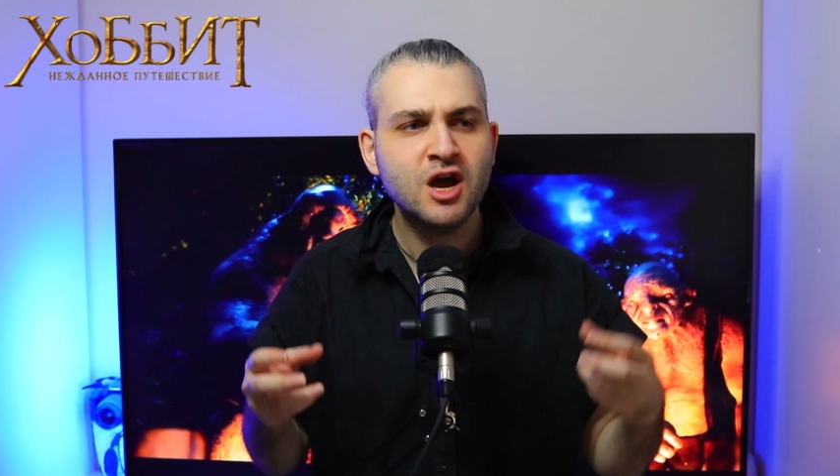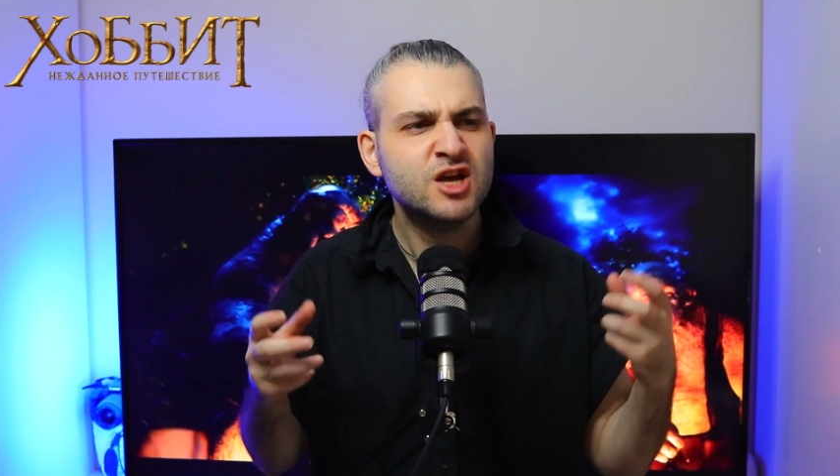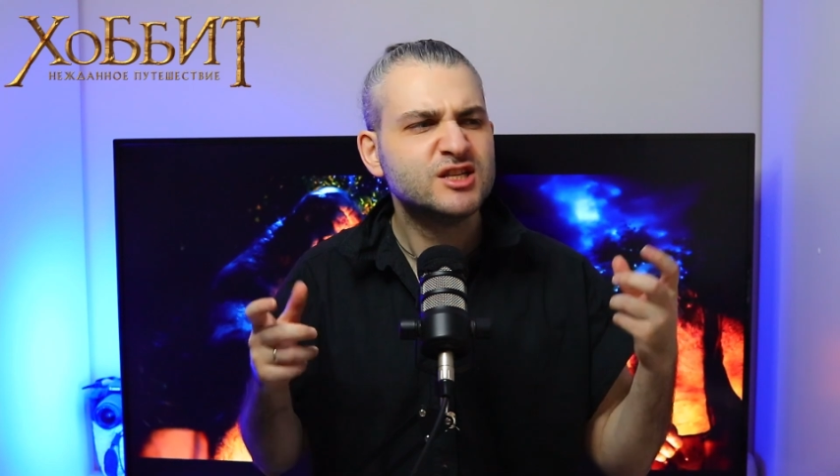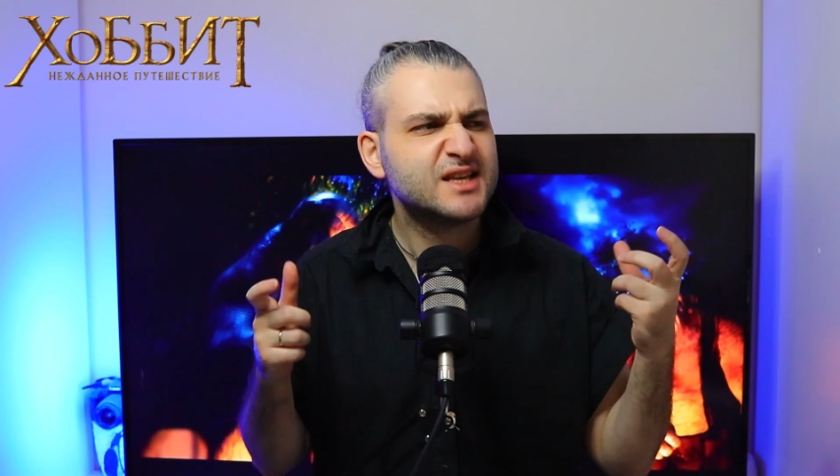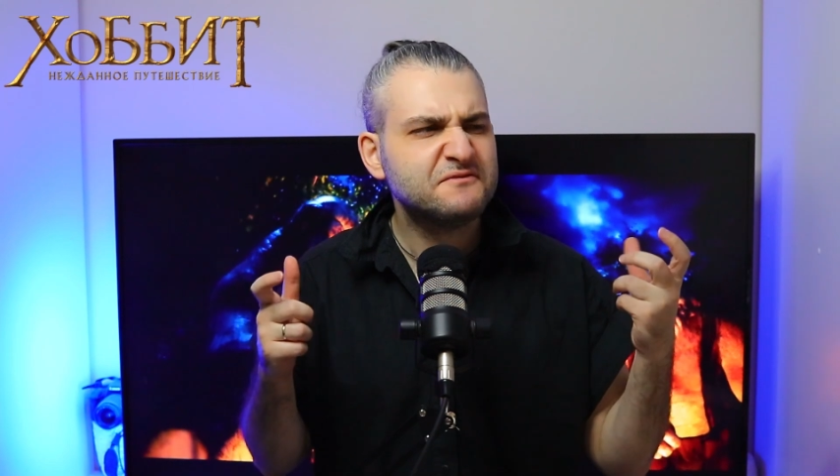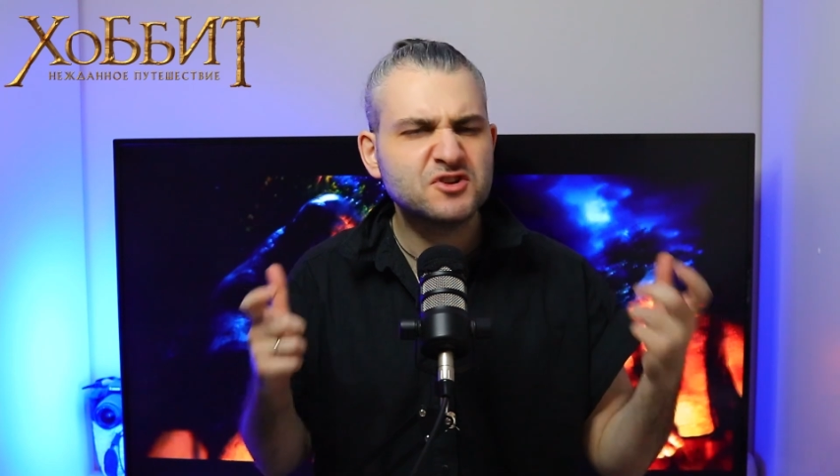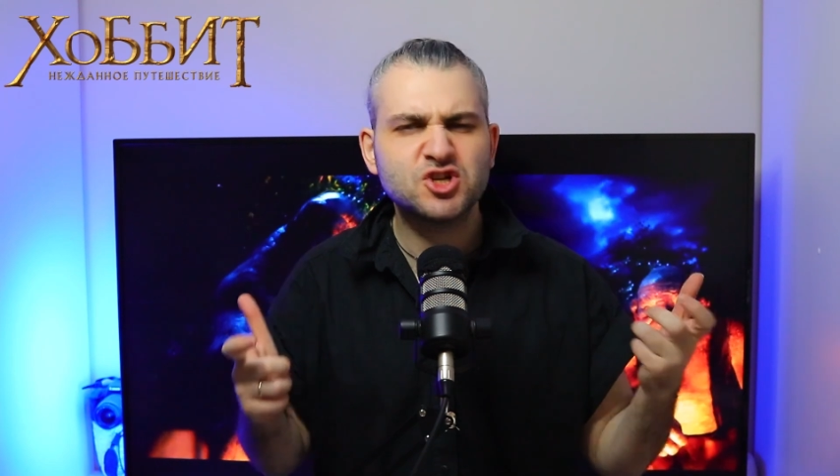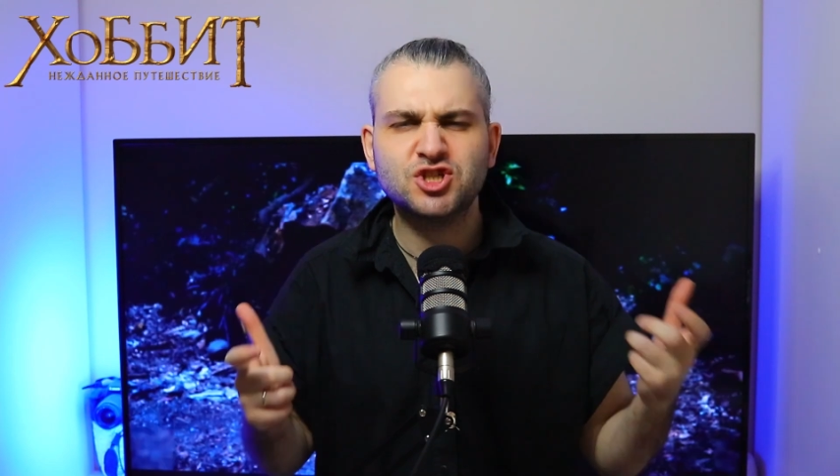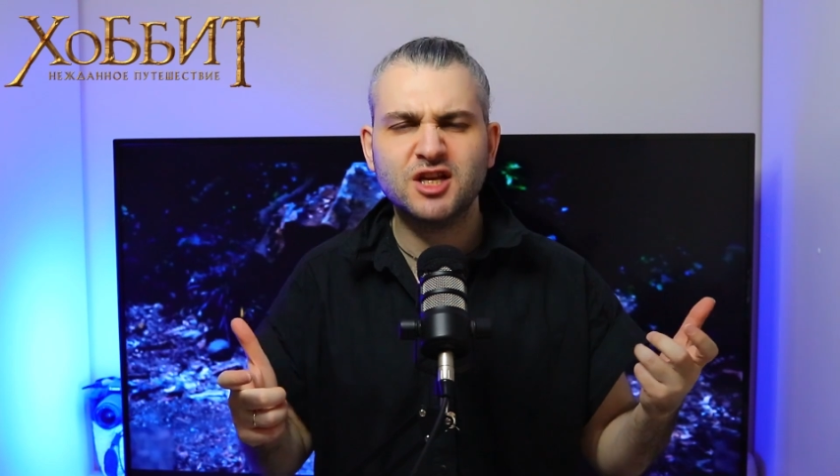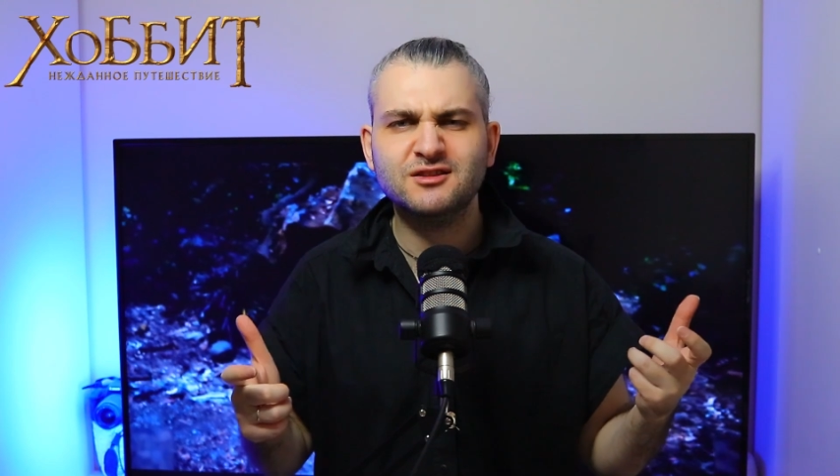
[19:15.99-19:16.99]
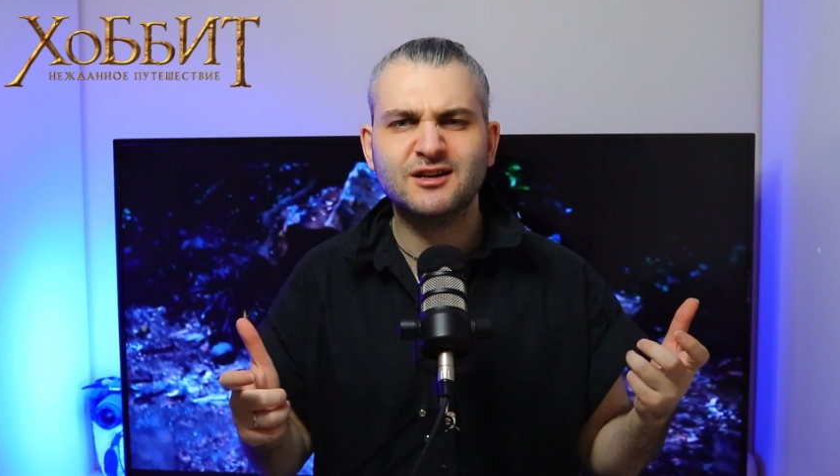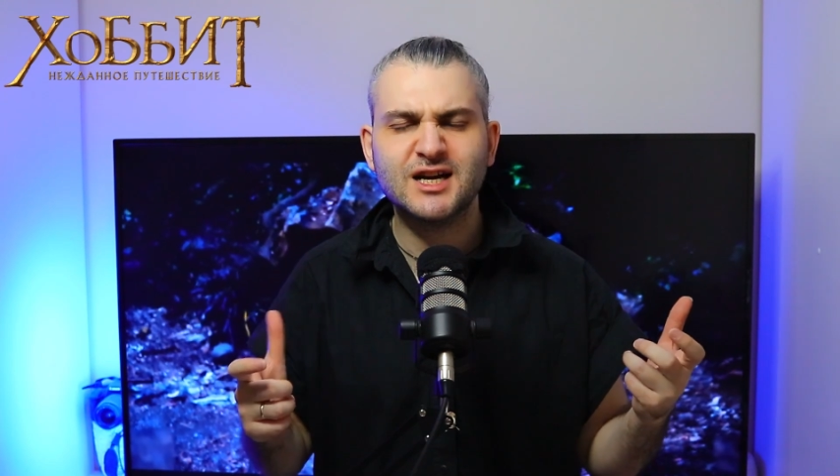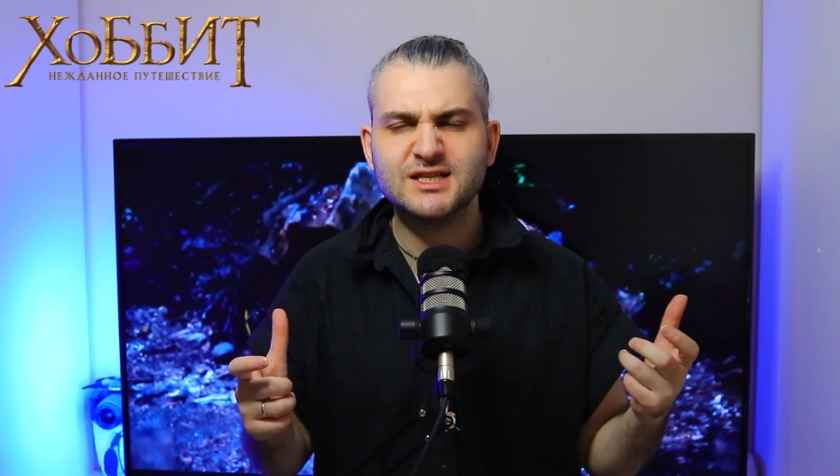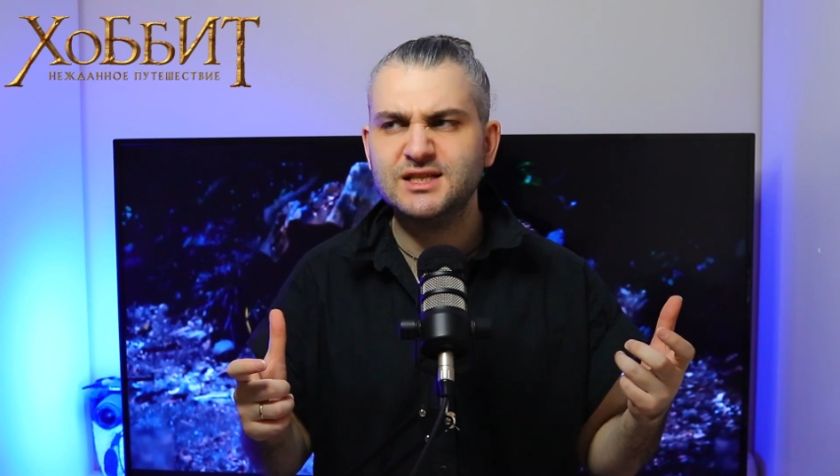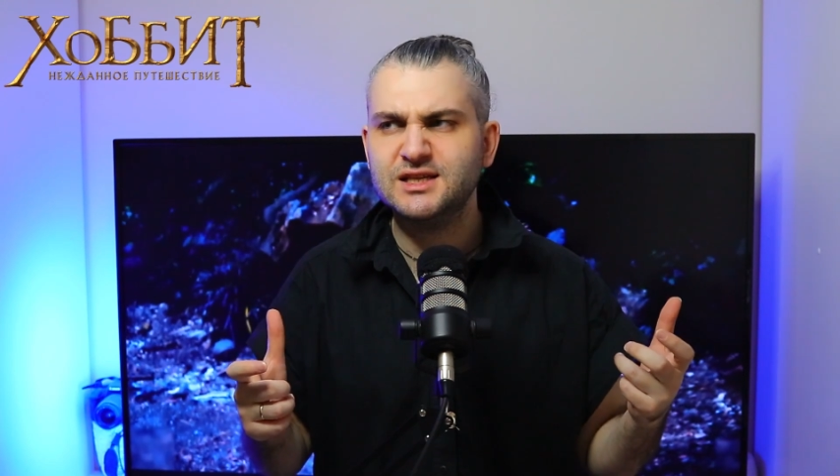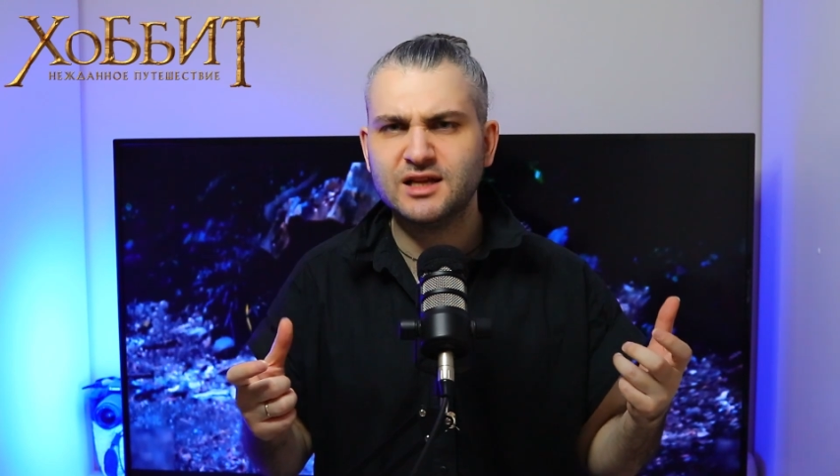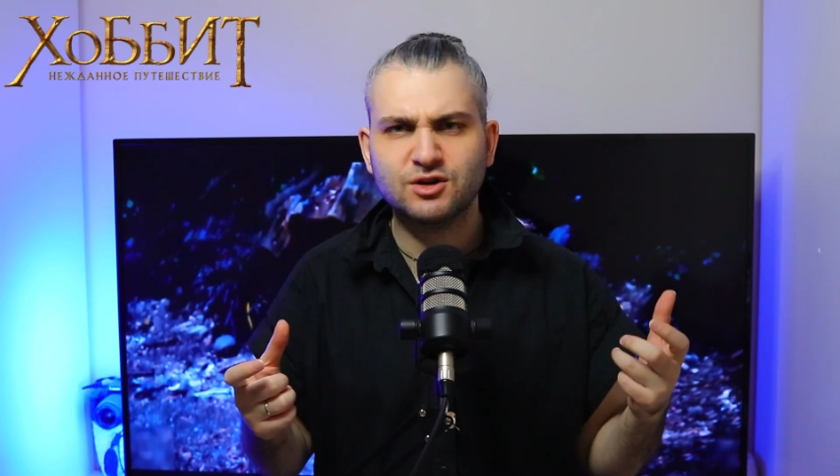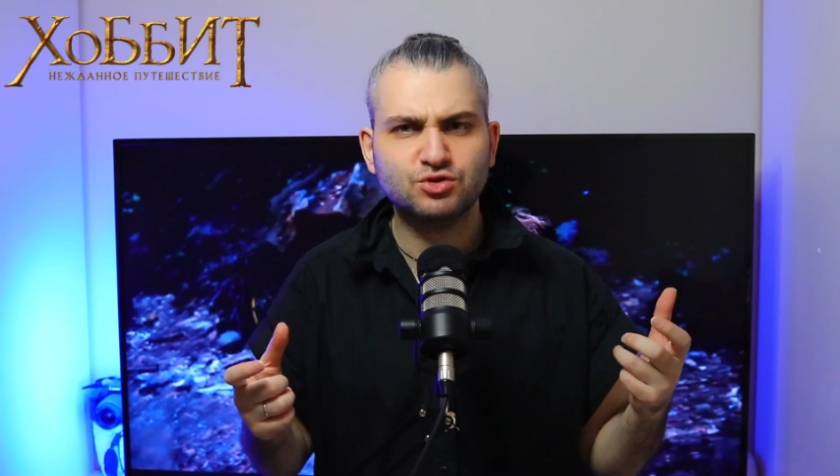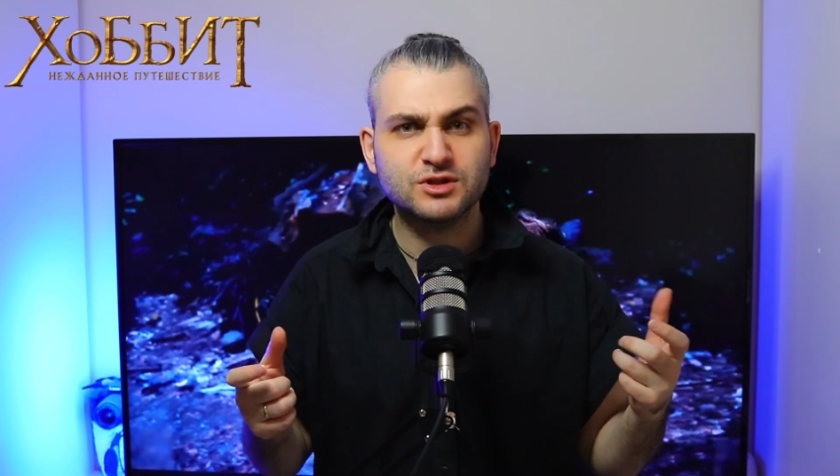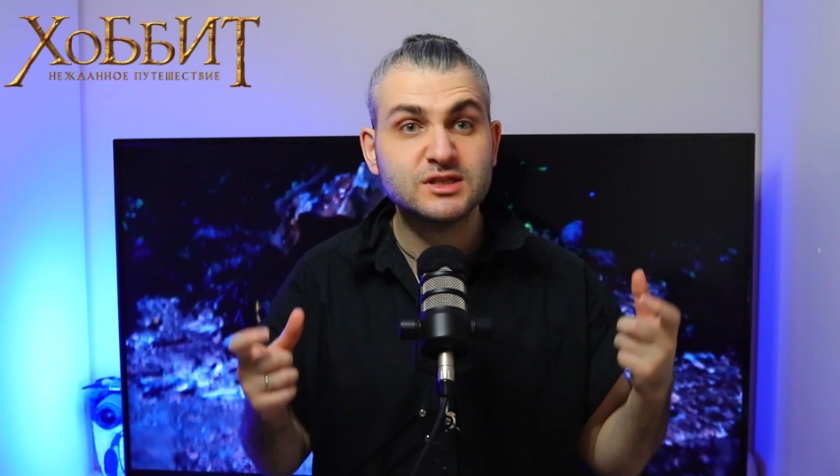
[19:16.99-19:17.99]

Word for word: Совершенно разные народы,